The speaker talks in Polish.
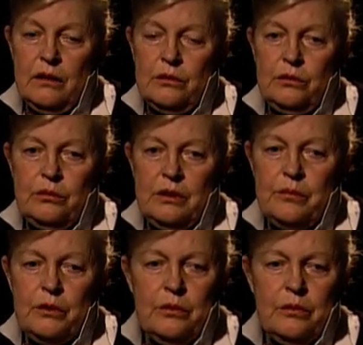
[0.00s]
który
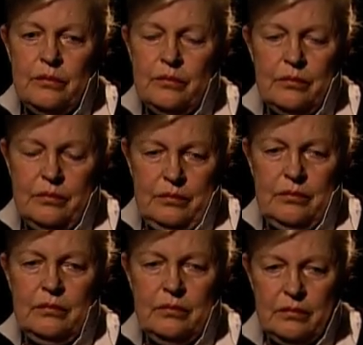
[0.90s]
był,
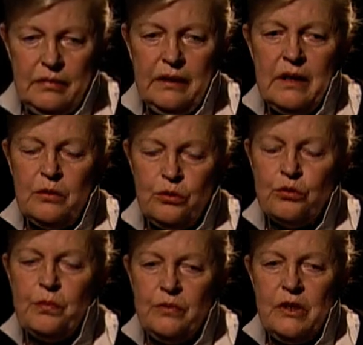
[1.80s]
tak jak
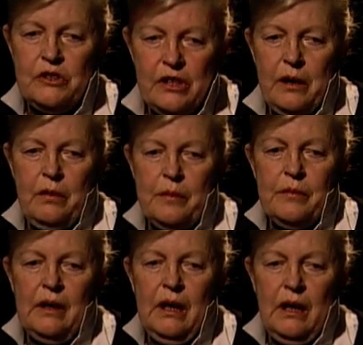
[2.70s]
już
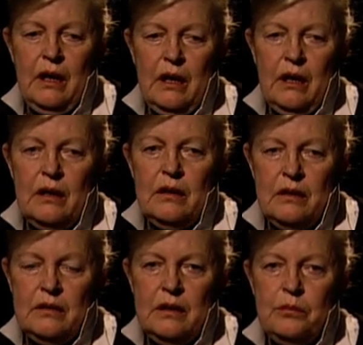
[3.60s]
powiedziałam,
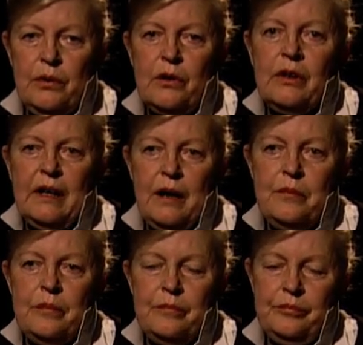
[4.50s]
tym
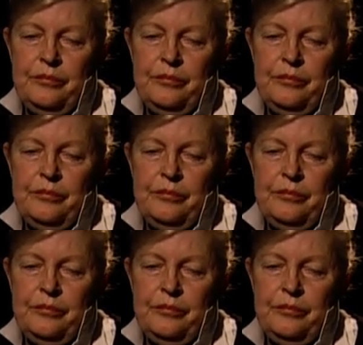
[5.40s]
programem